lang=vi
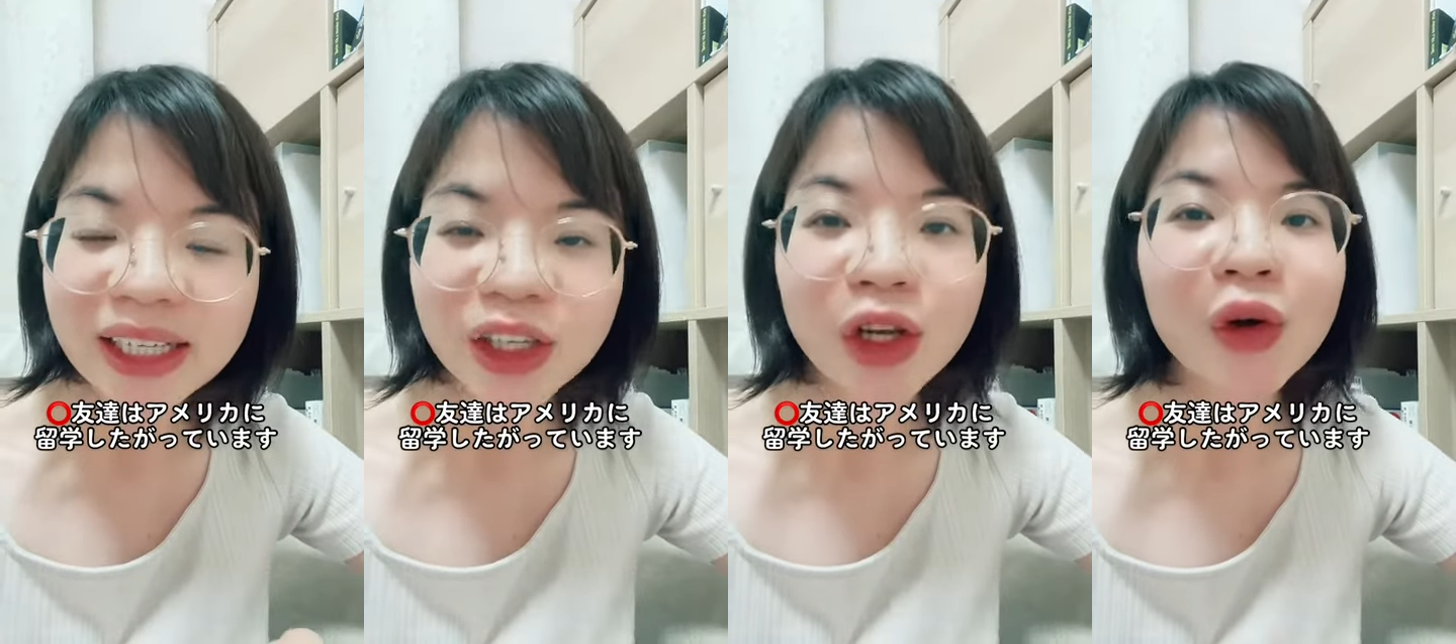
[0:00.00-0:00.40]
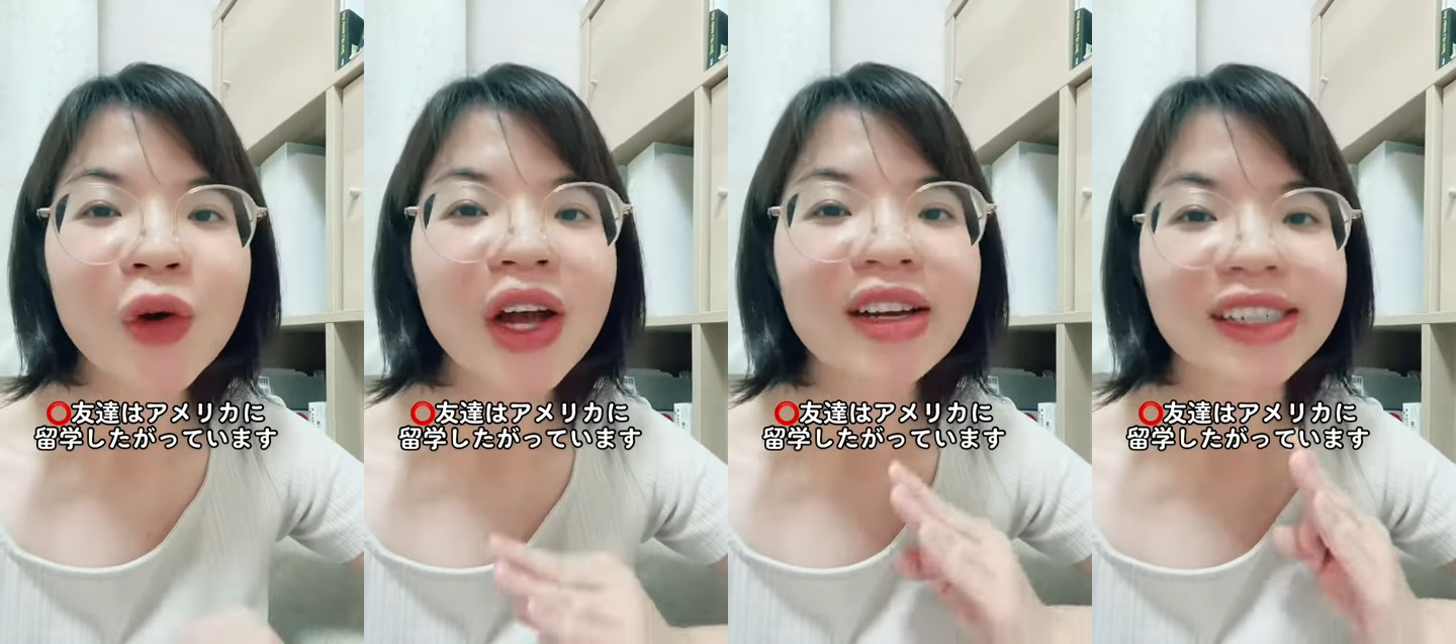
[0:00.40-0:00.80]

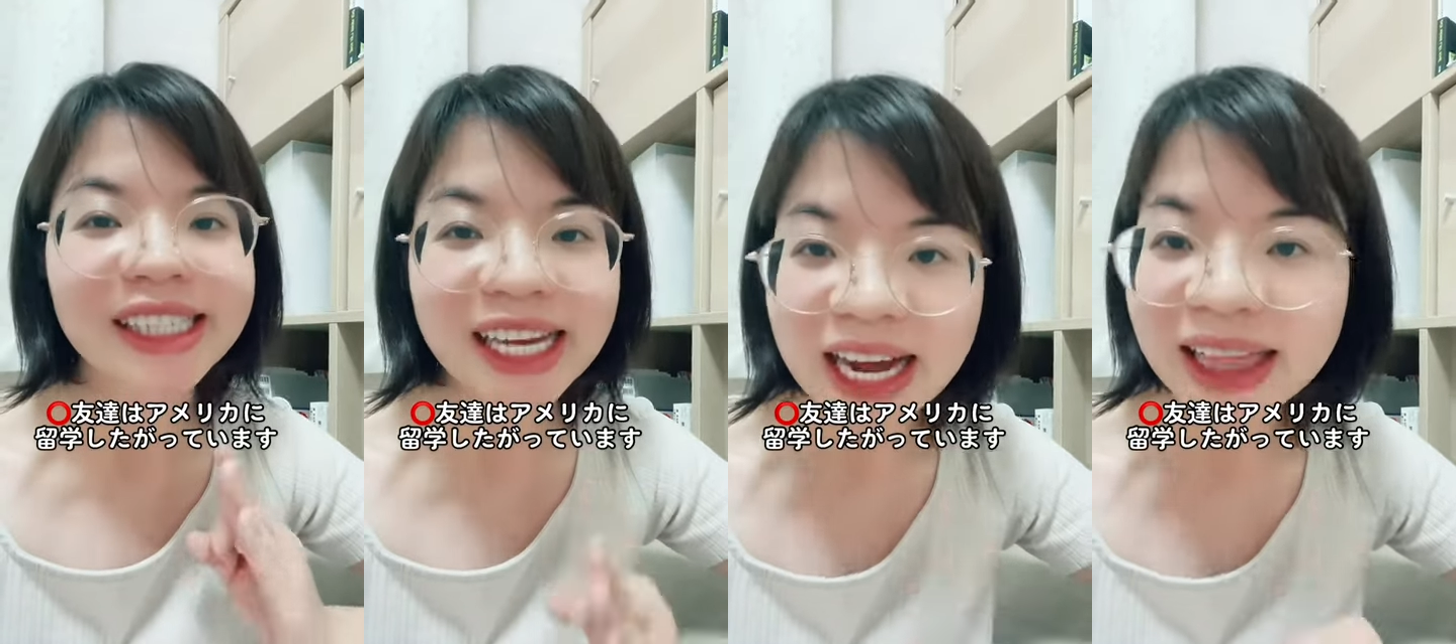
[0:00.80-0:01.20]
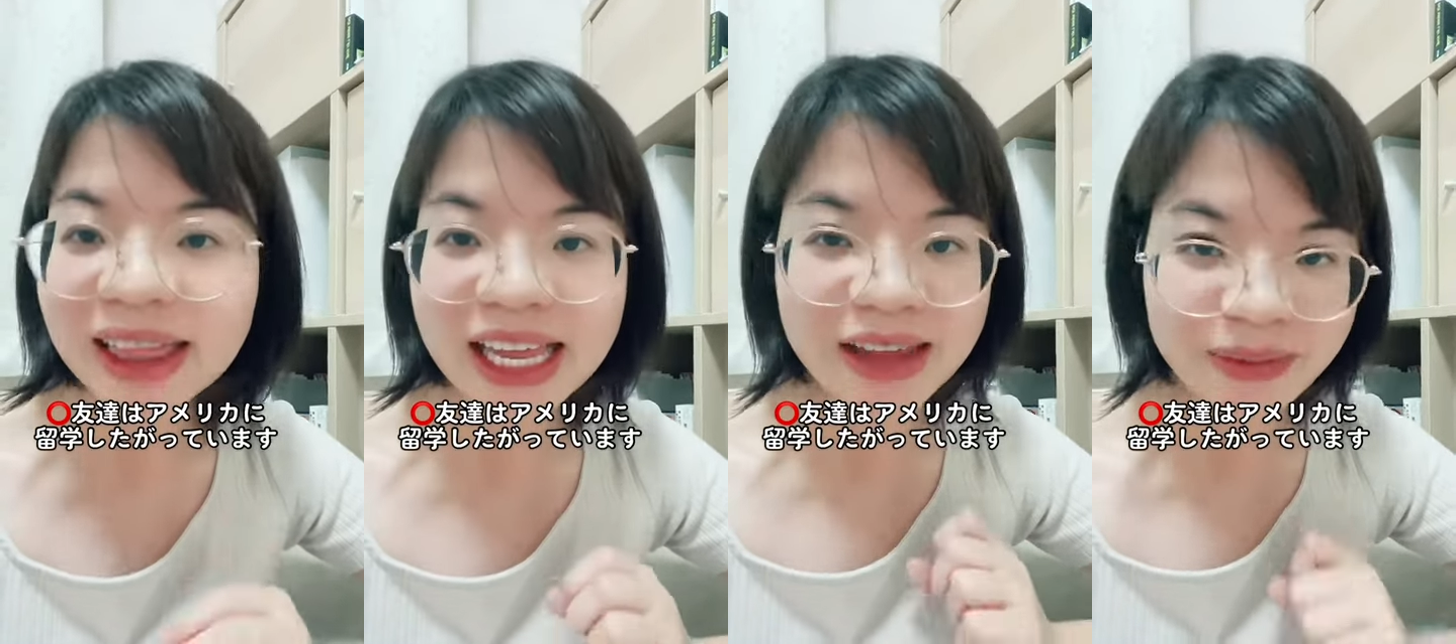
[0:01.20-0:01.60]
ryugaku
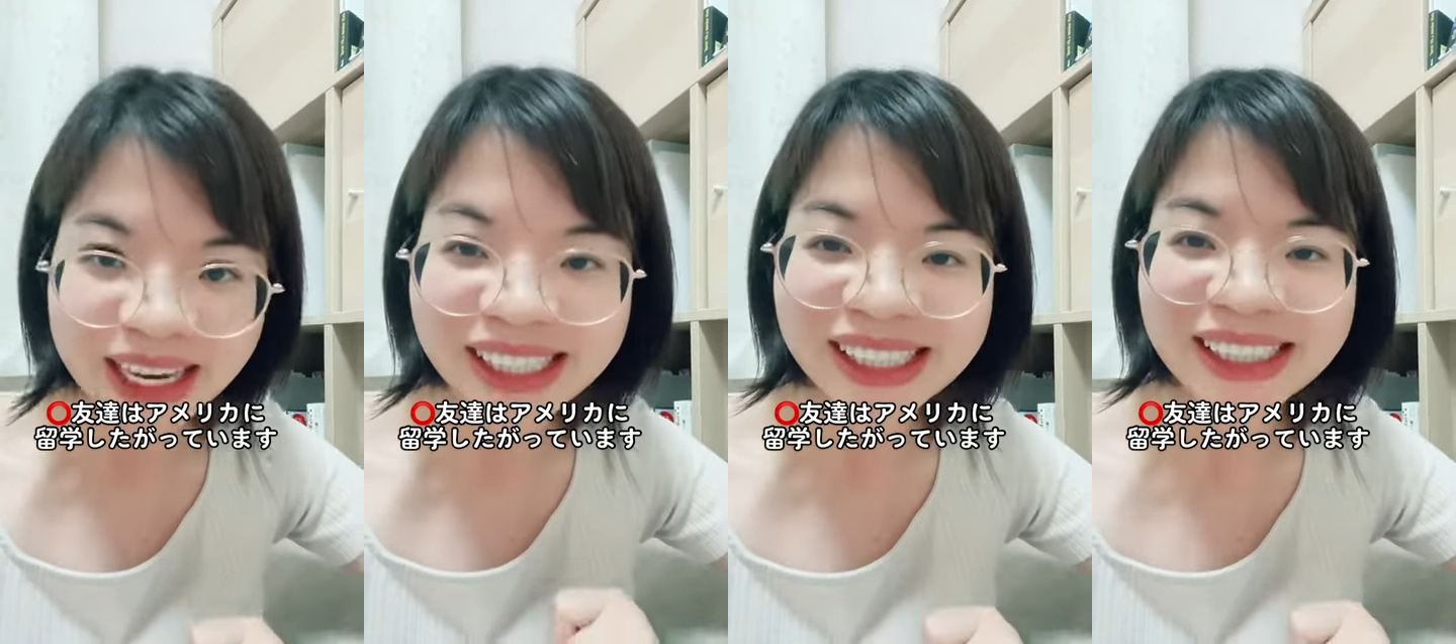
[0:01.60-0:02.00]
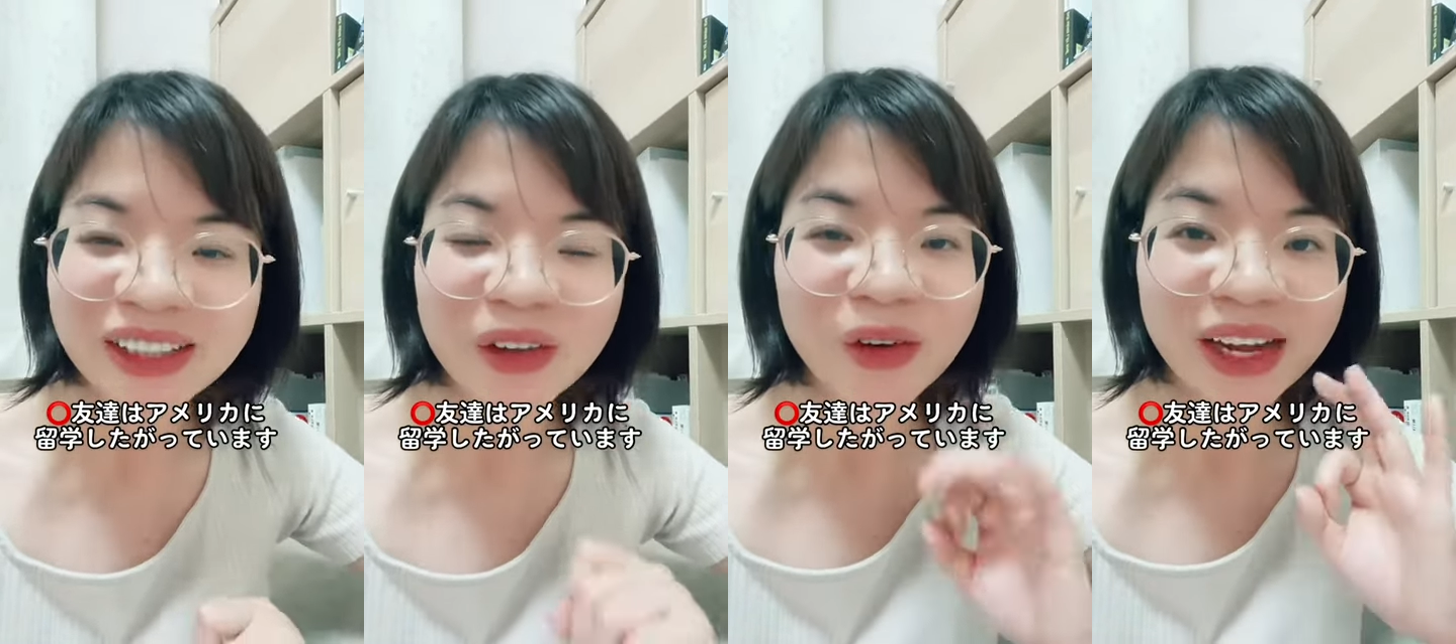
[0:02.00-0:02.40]
shitagatte imasu
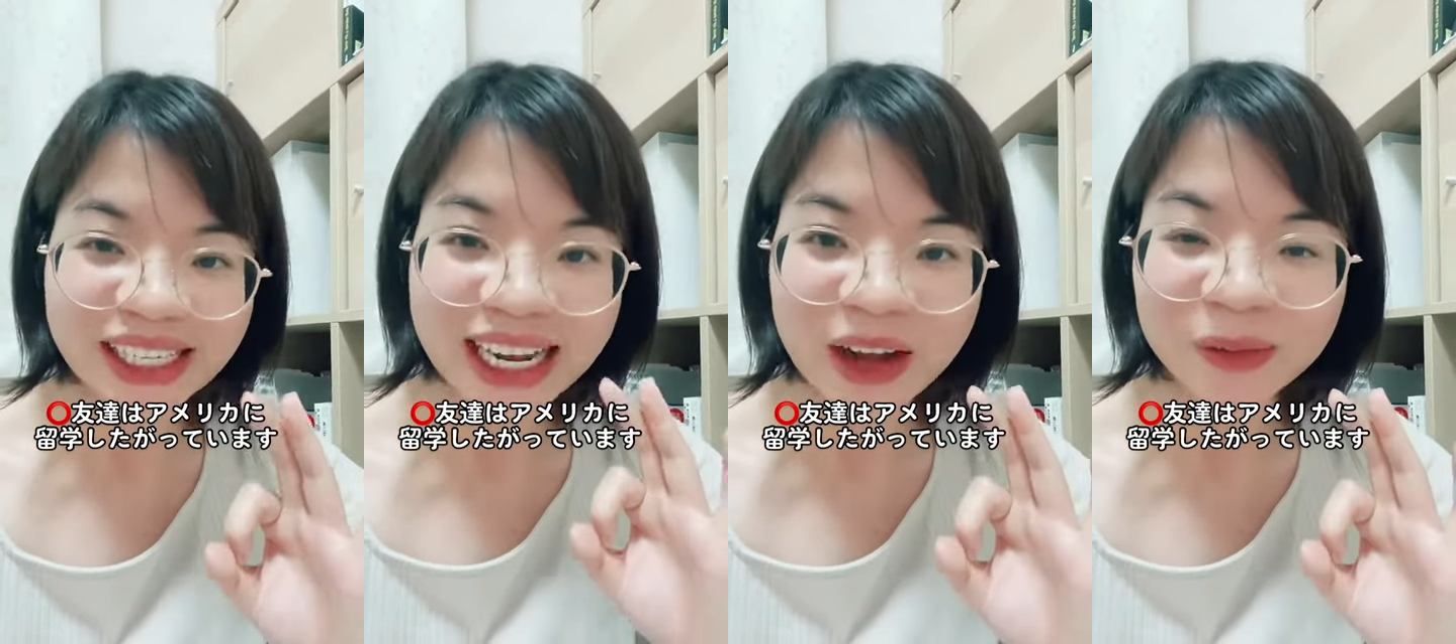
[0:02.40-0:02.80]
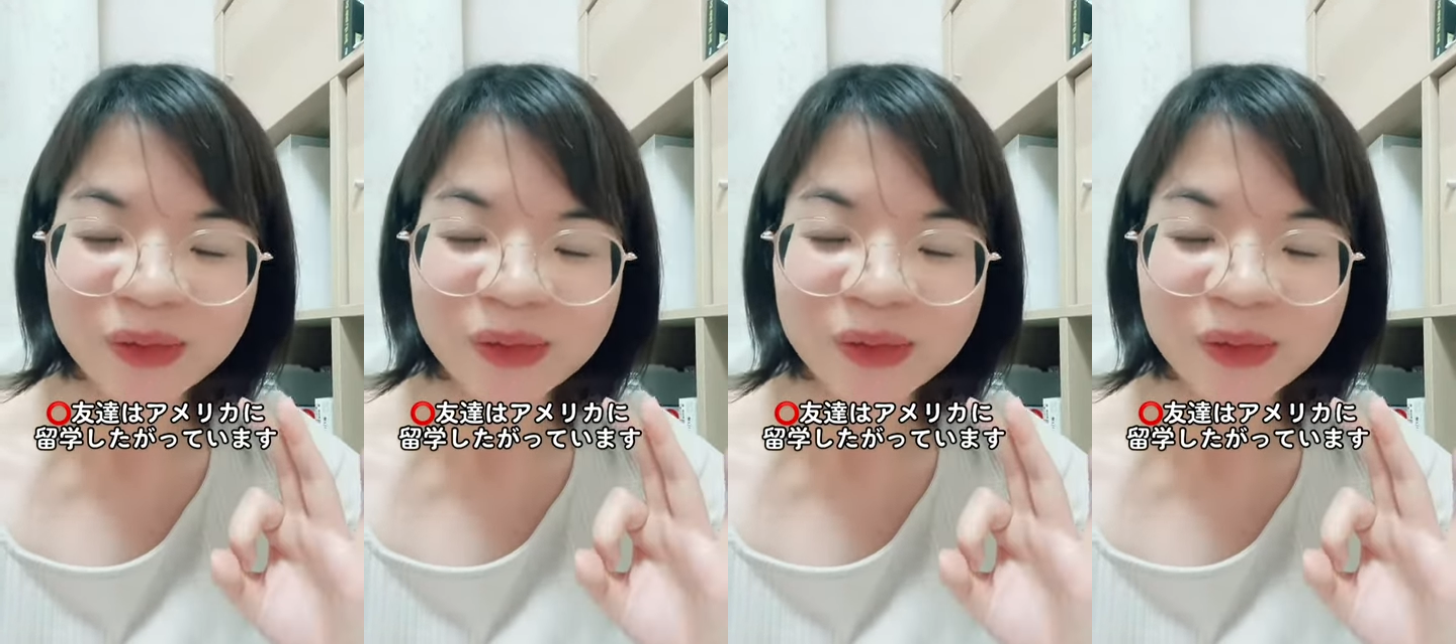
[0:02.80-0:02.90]
Ok chưa nào?